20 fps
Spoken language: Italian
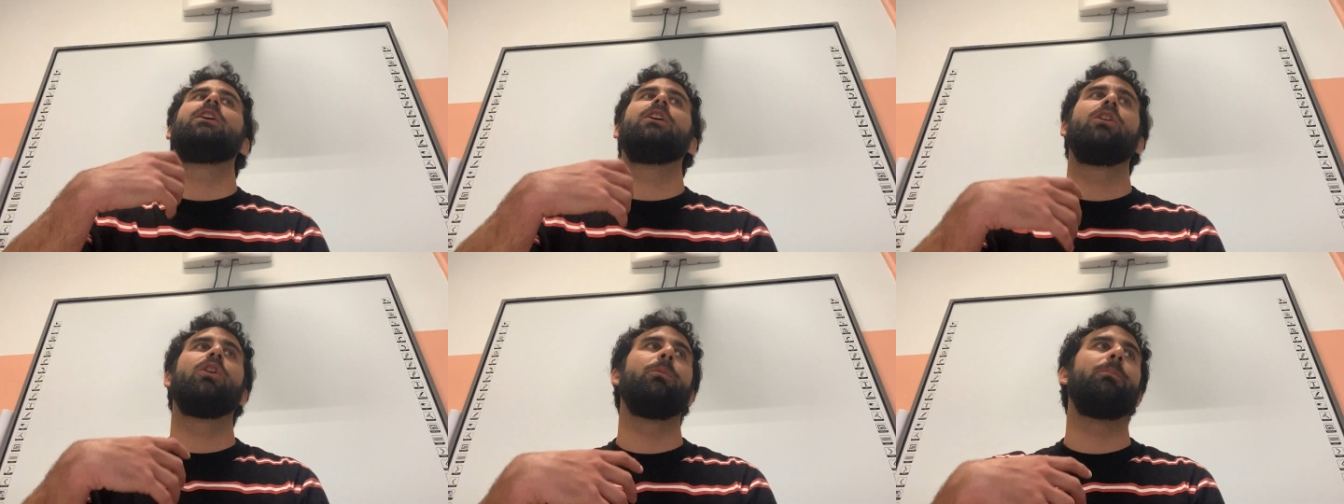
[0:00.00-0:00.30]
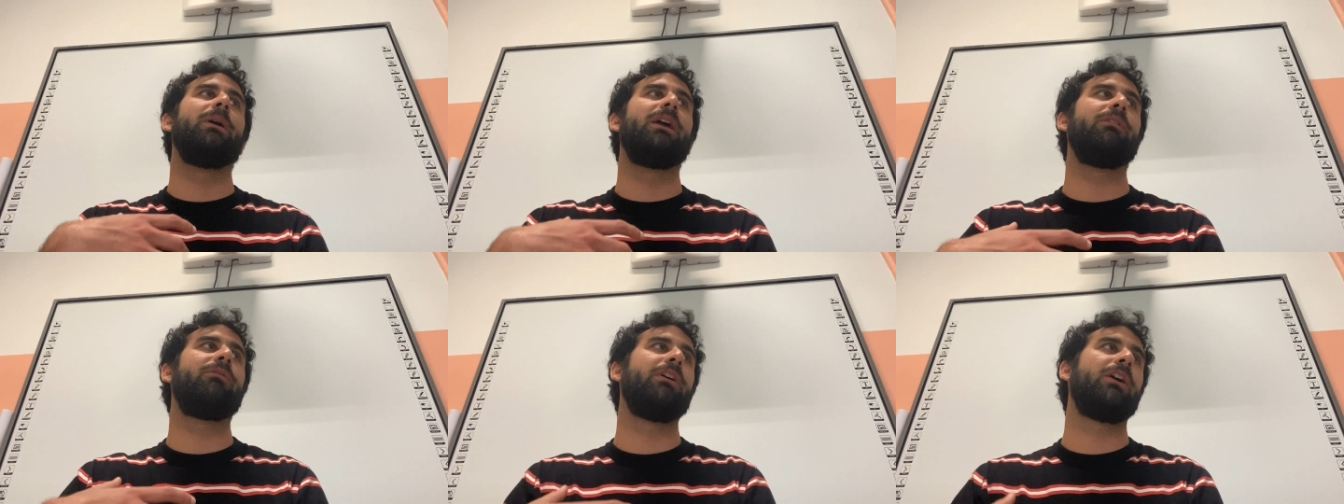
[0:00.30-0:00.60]
lo
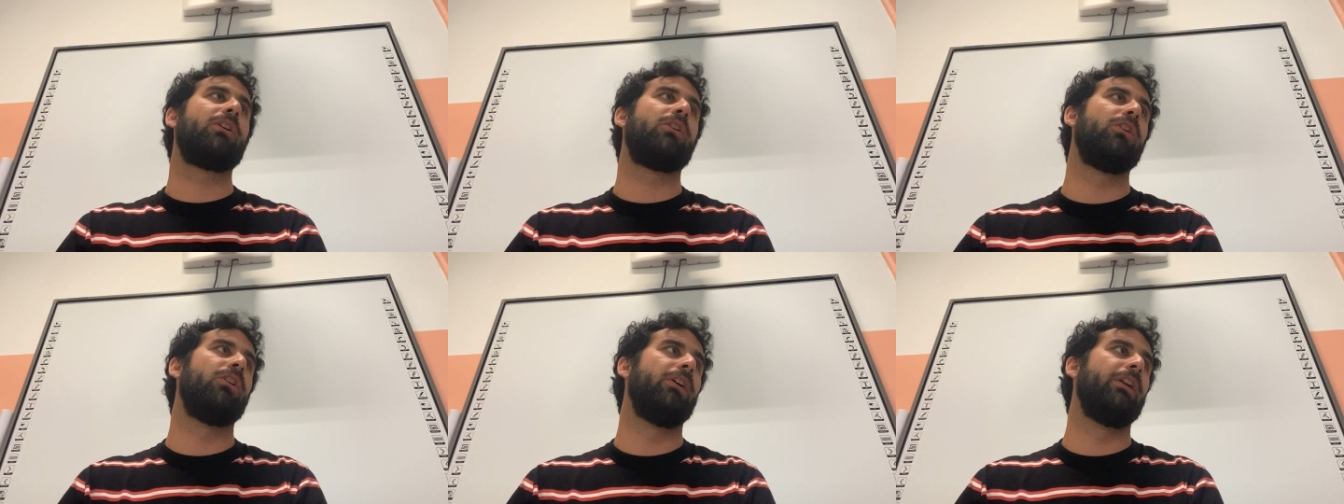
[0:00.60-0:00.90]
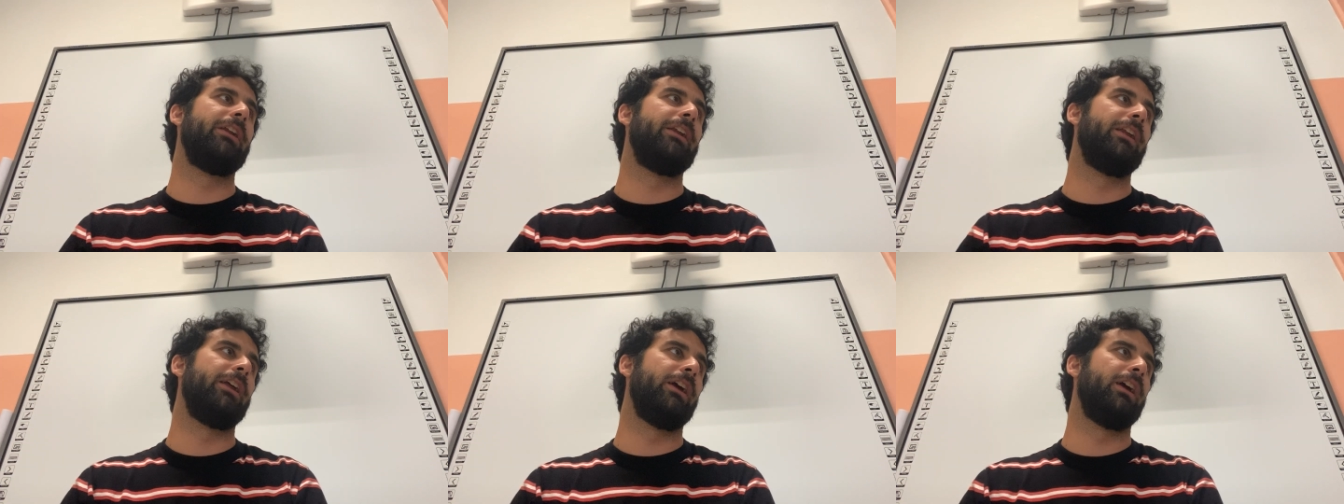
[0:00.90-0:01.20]
beve
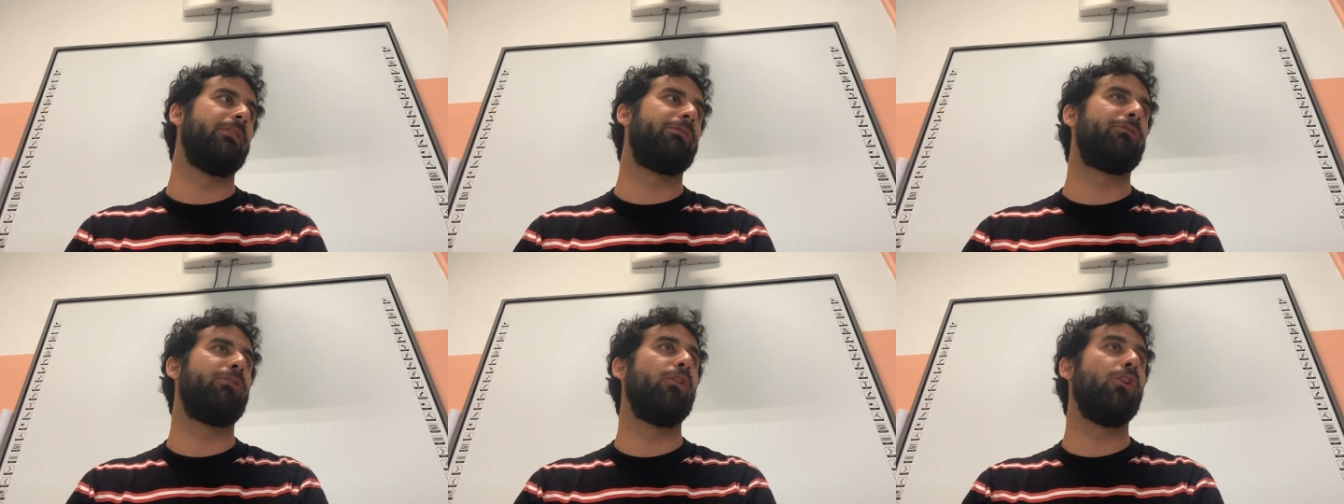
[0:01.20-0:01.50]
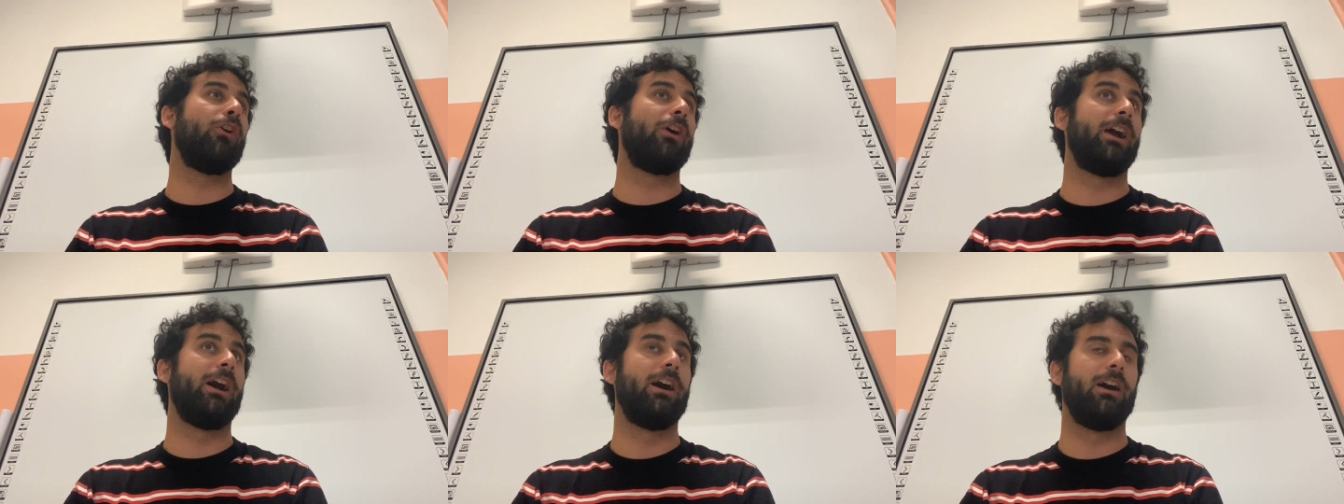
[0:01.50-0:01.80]
con eh,
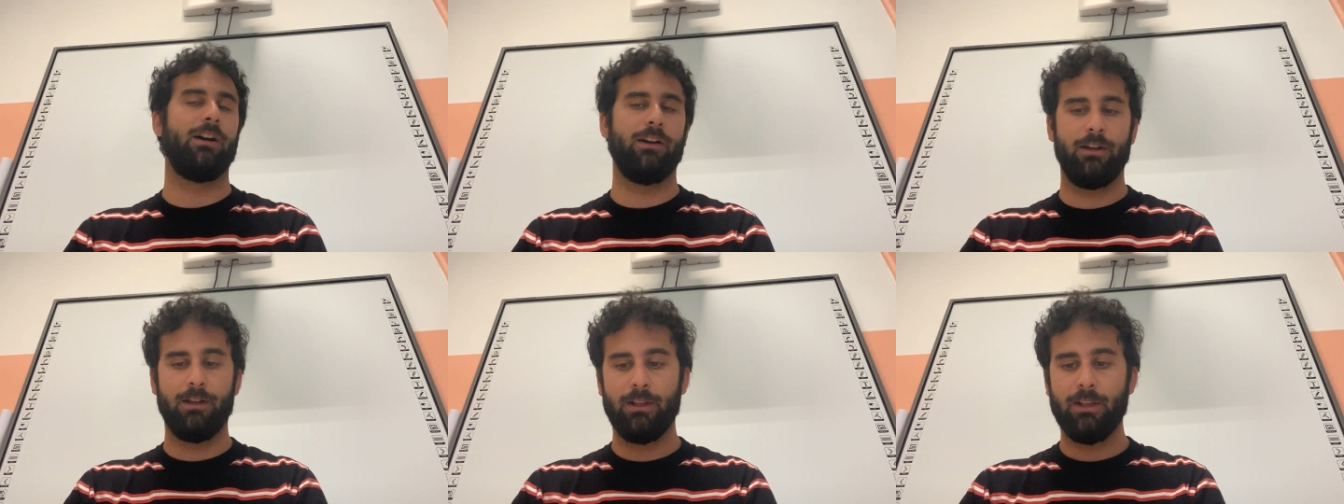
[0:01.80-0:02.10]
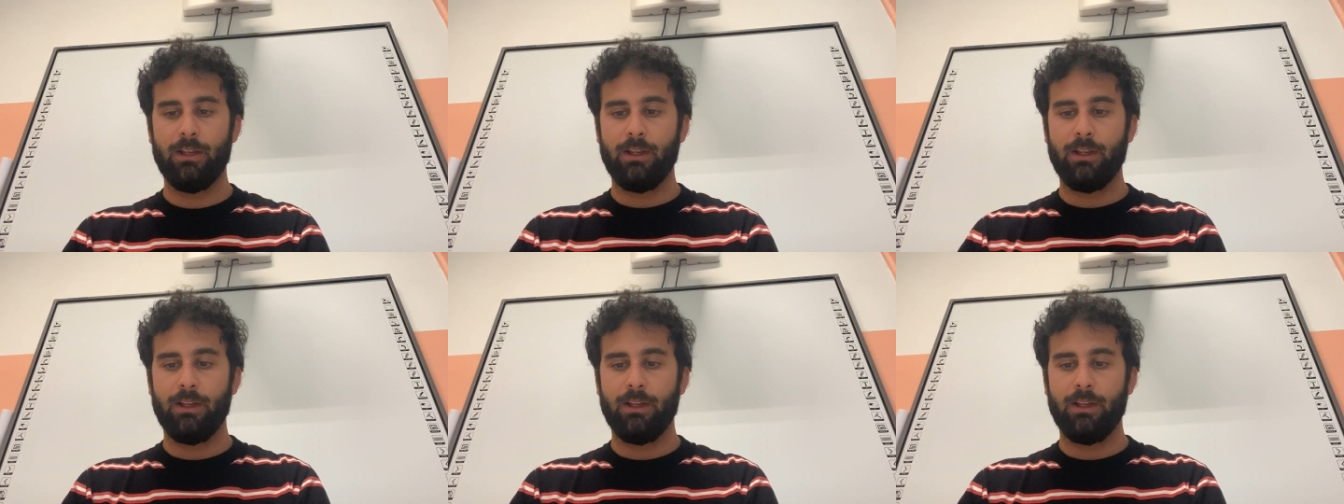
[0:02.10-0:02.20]
foga.